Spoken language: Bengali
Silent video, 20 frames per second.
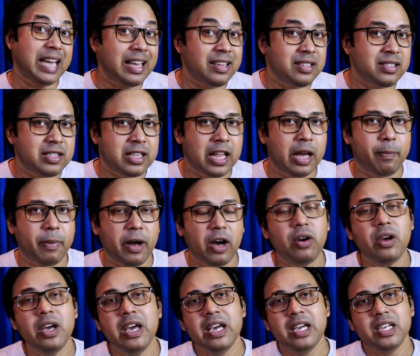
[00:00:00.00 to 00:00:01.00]
চান্স না
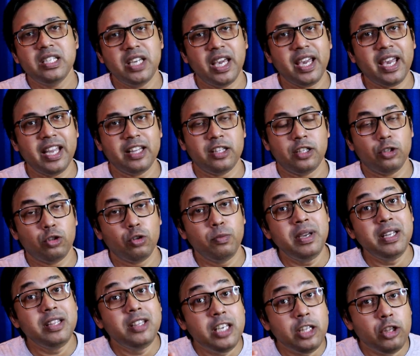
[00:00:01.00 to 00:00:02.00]
পাও সেক্ষেত্রে
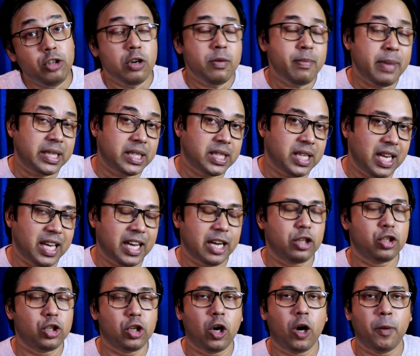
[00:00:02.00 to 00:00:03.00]
তুমি দ্বিতীয় মেধা
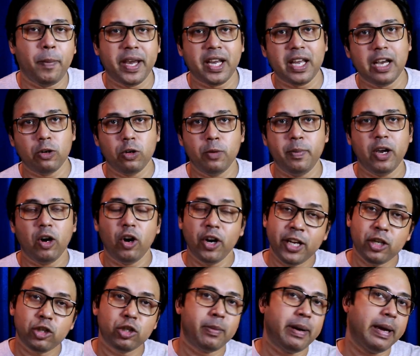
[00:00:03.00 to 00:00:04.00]
তালিকার জন্য অপেক্ষা করবে
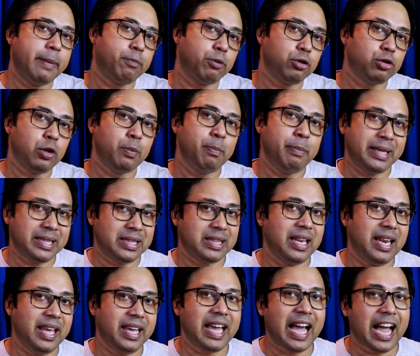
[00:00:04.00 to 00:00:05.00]
অনেক সময় প্রথম মেধা
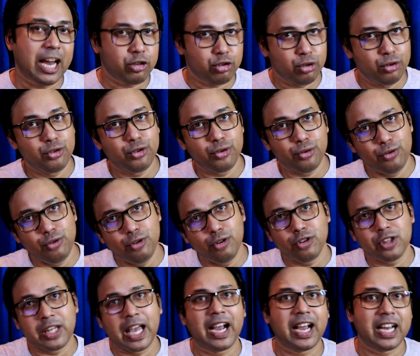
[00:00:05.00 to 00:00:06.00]
তালিকা আসন শূন্য
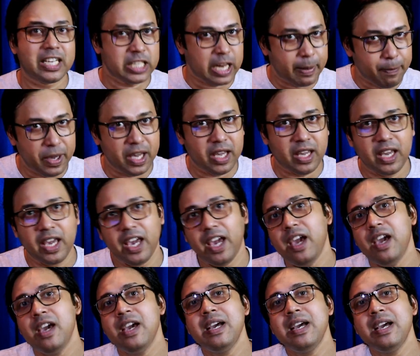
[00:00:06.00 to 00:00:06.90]
থাকা সাপেক্ষে